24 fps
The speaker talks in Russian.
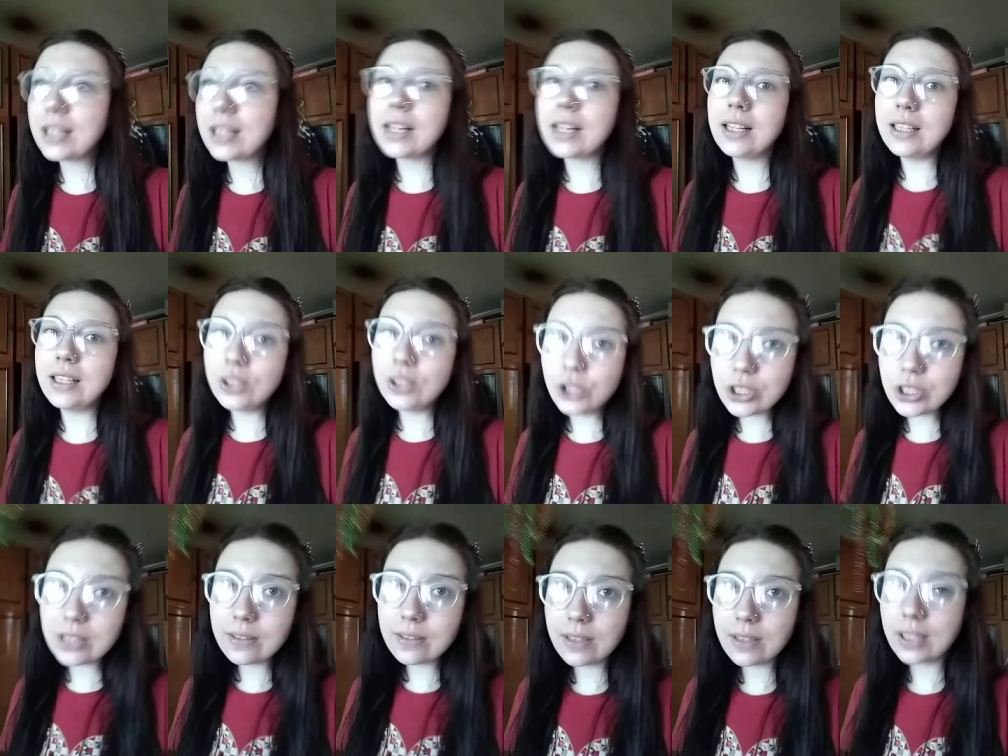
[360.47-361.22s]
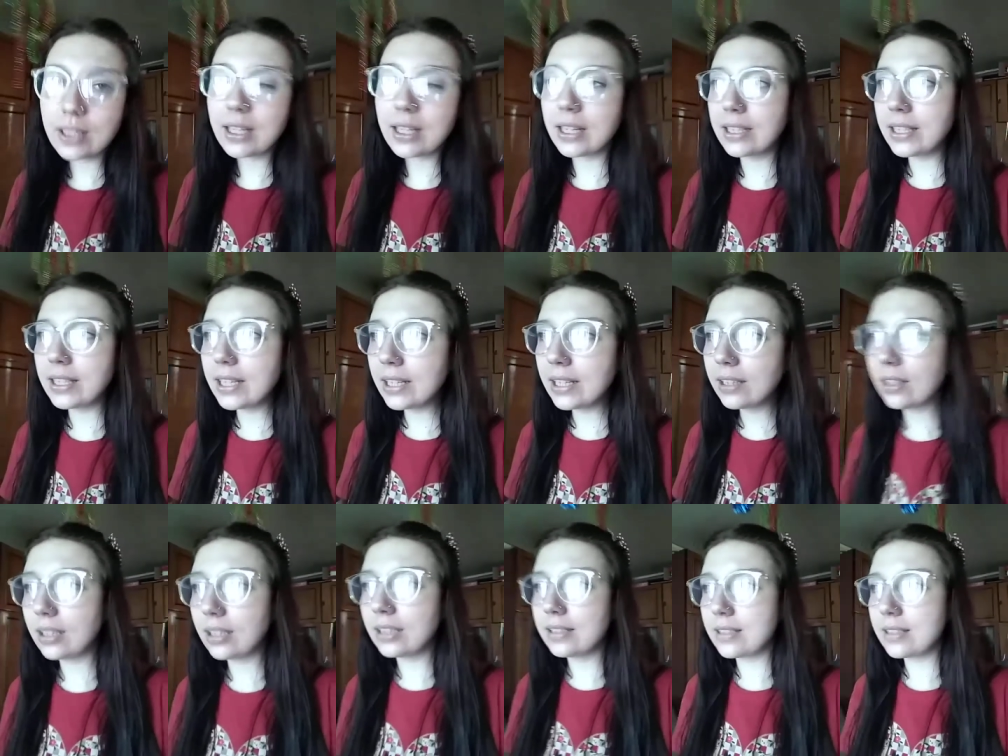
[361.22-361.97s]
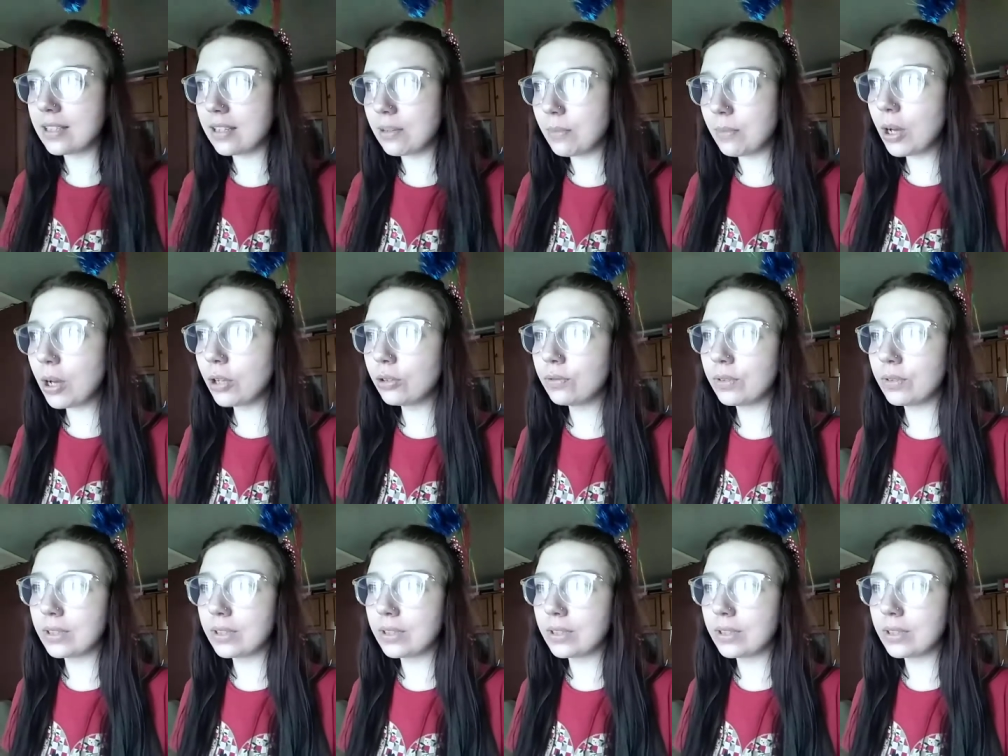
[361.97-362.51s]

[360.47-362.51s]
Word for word: количествах, как некоторые снимают в